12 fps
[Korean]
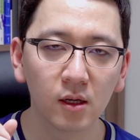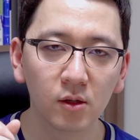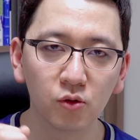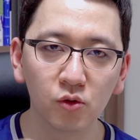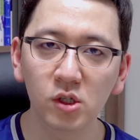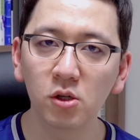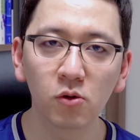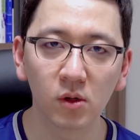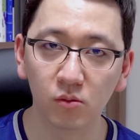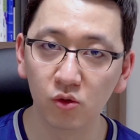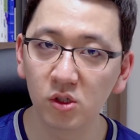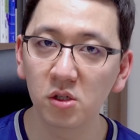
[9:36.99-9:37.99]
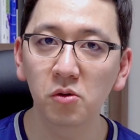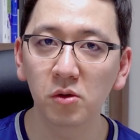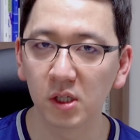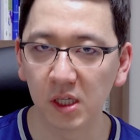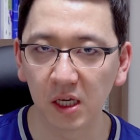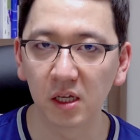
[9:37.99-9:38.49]

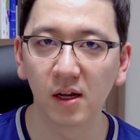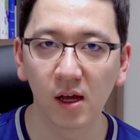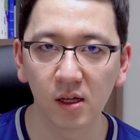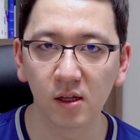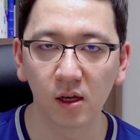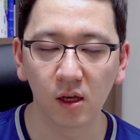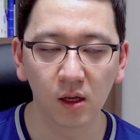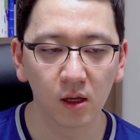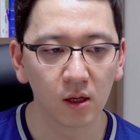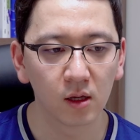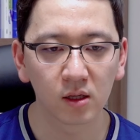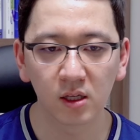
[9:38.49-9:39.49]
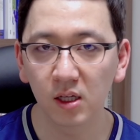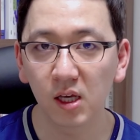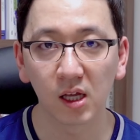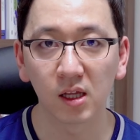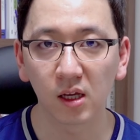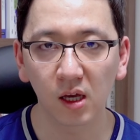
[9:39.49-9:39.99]
유실론과무실론을 얘기를 해야 돼. 길게
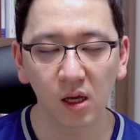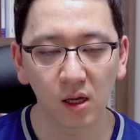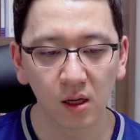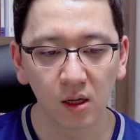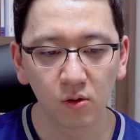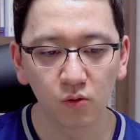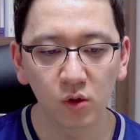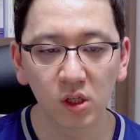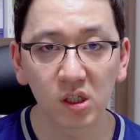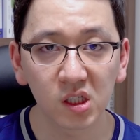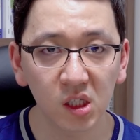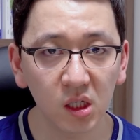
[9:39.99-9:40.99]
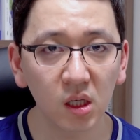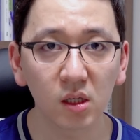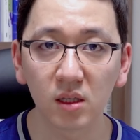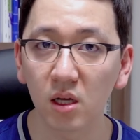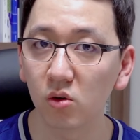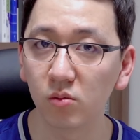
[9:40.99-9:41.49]
안 할게. 우리는 신이
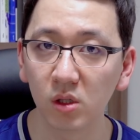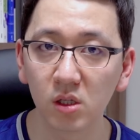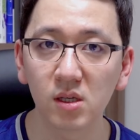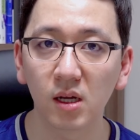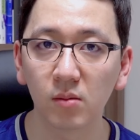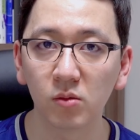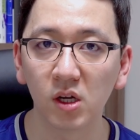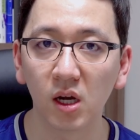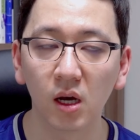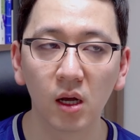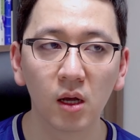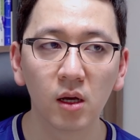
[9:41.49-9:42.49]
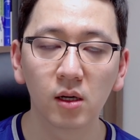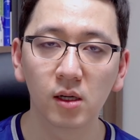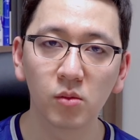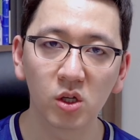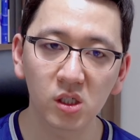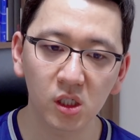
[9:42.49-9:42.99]
있다고 믿는 사람들이야.
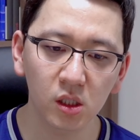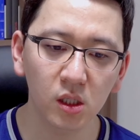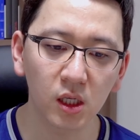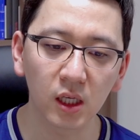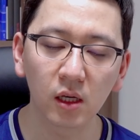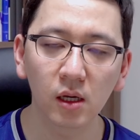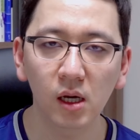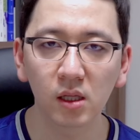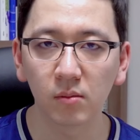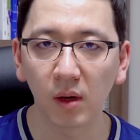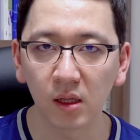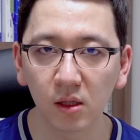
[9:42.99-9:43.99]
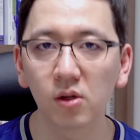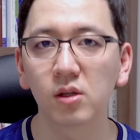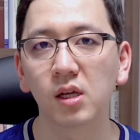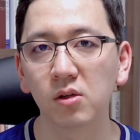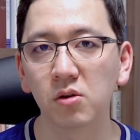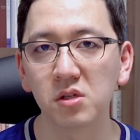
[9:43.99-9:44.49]
그러면 신이 인간을
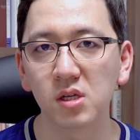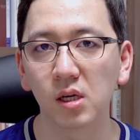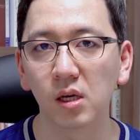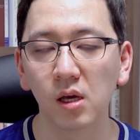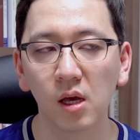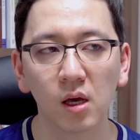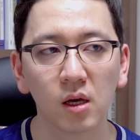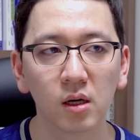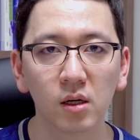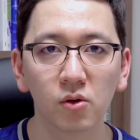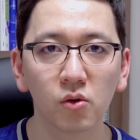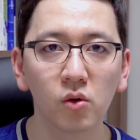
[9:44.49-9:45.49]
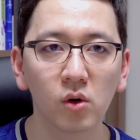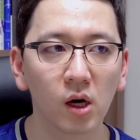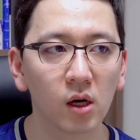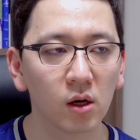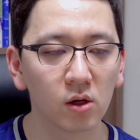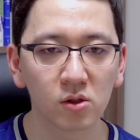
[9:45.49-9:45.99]
만들었다는 거지. 그리고
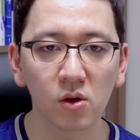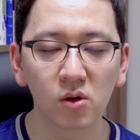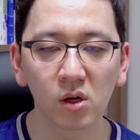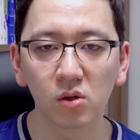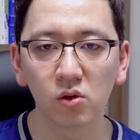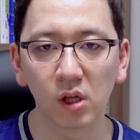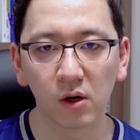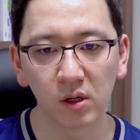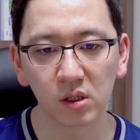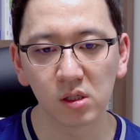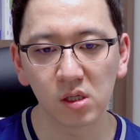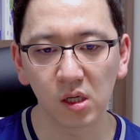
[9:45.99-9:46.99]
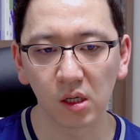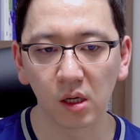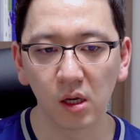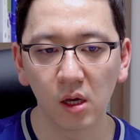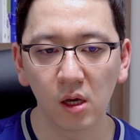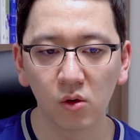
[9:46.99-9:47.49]
성경에도 나와 있듯이
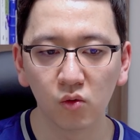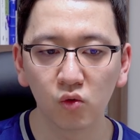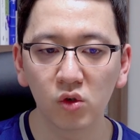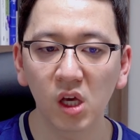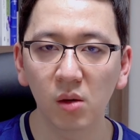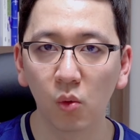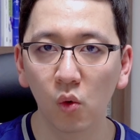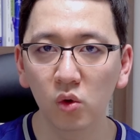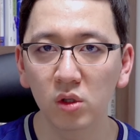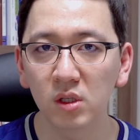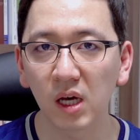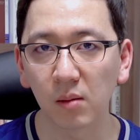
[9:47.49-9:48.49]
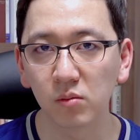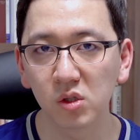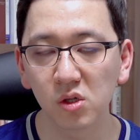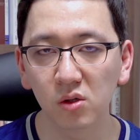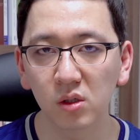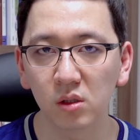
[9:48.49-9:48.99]
우리의 모든
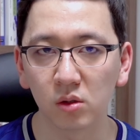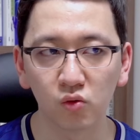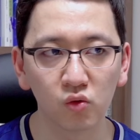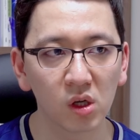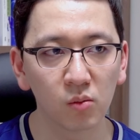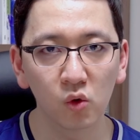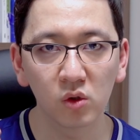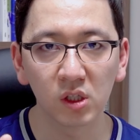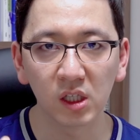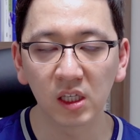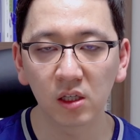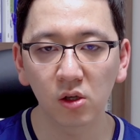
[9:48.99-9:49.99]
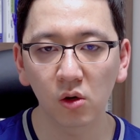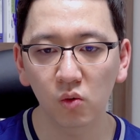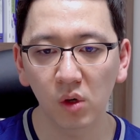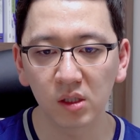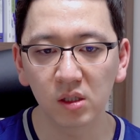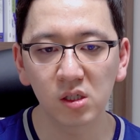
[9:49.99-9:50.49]
감정은 우리의 모든
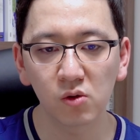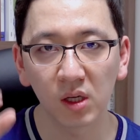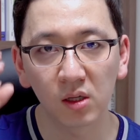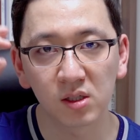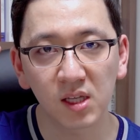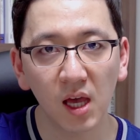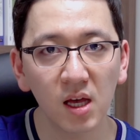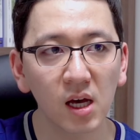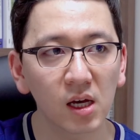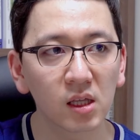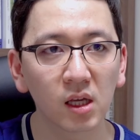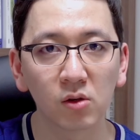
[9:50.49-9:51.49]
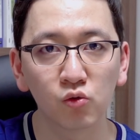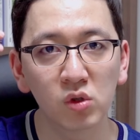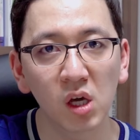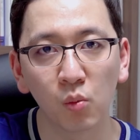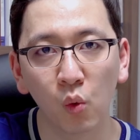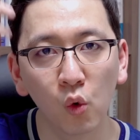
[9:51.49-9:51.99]
인격과 의지와 이런 생각이나
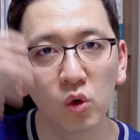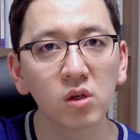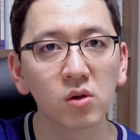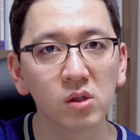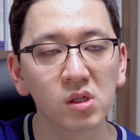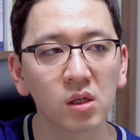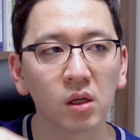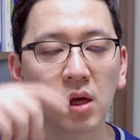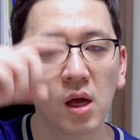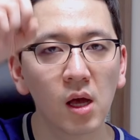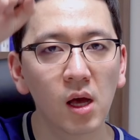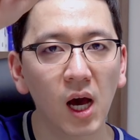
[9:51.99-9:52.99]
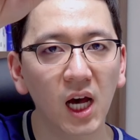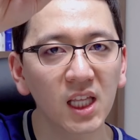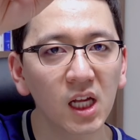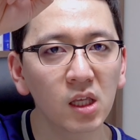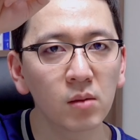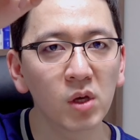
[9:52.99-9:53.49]
우리의 모든 것은
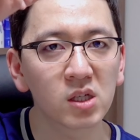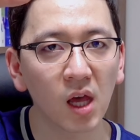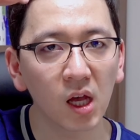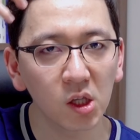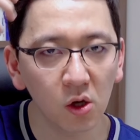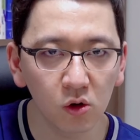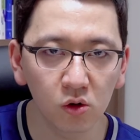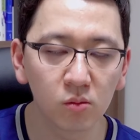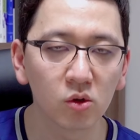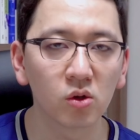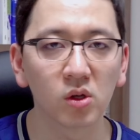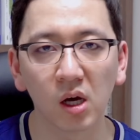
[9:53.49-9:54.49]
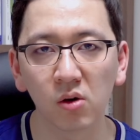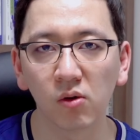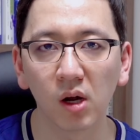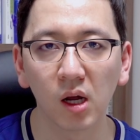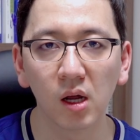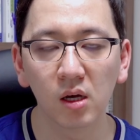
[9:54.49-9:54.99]
하나님의 생명으로부터 나온
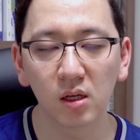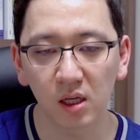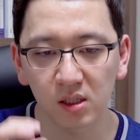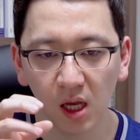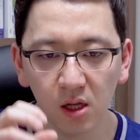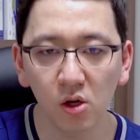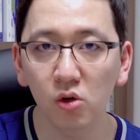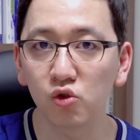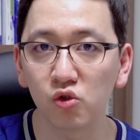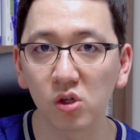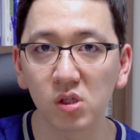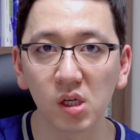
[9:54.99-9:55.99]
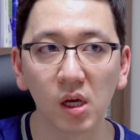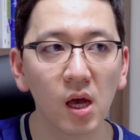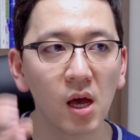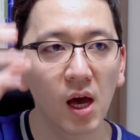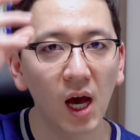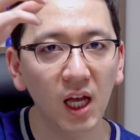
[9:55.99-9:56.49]
거야. 그러니까 생명을 주셨지
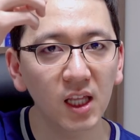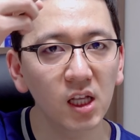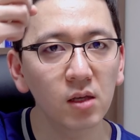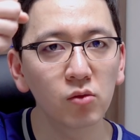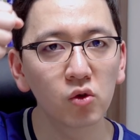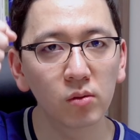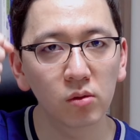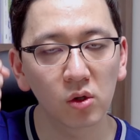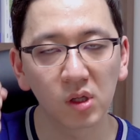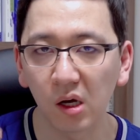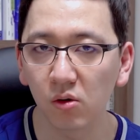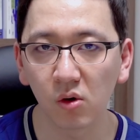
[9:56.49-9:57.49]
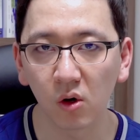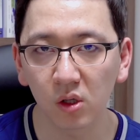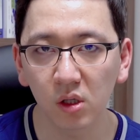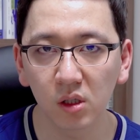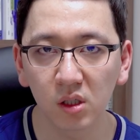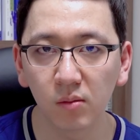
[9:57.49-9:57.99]
하나님으로부터 나온
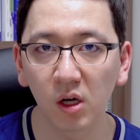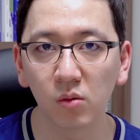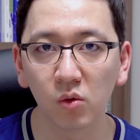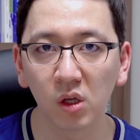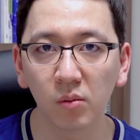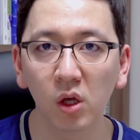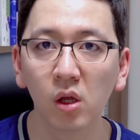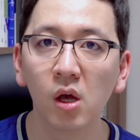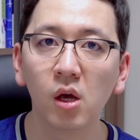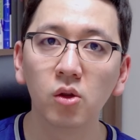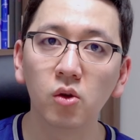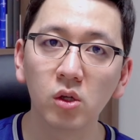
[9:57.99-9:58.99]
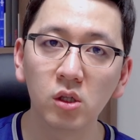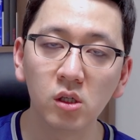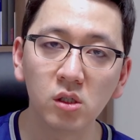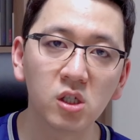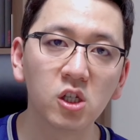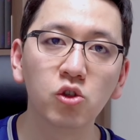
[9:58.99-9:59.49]
거거든. 그 말은 뭐냐면
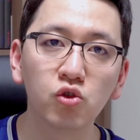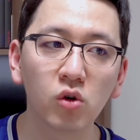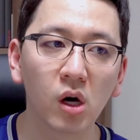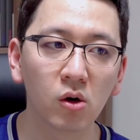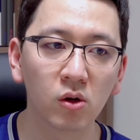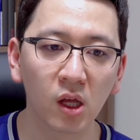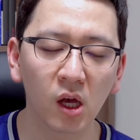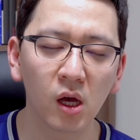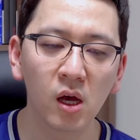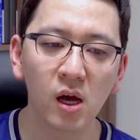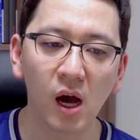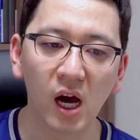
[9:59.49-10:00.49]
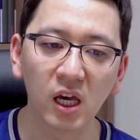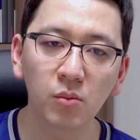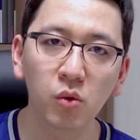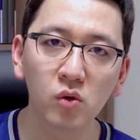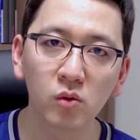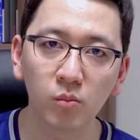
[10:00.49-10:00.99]
너희들이 질투하거나
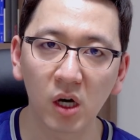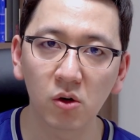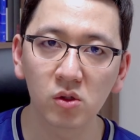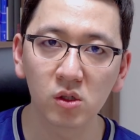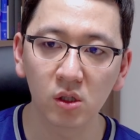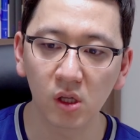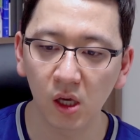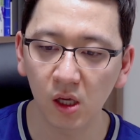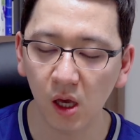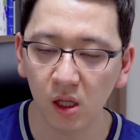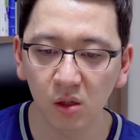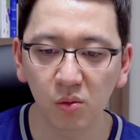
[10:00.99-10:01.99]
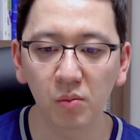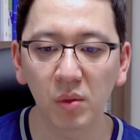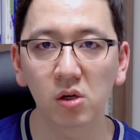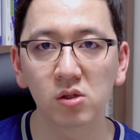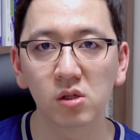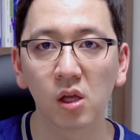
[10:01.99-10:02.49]
아이폰 바꿨을 때 핸드폰
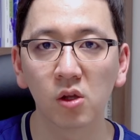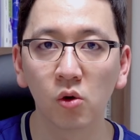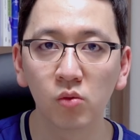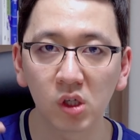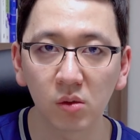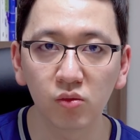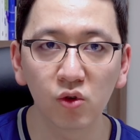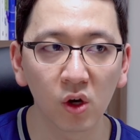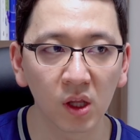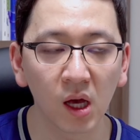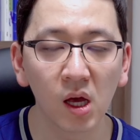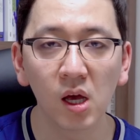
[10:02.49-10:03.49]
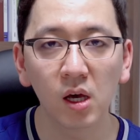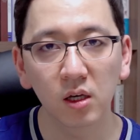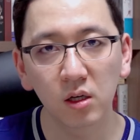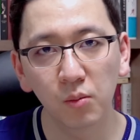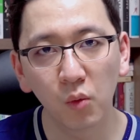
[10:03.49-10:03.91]
바꿨을 때 너무 기쁘거나 이런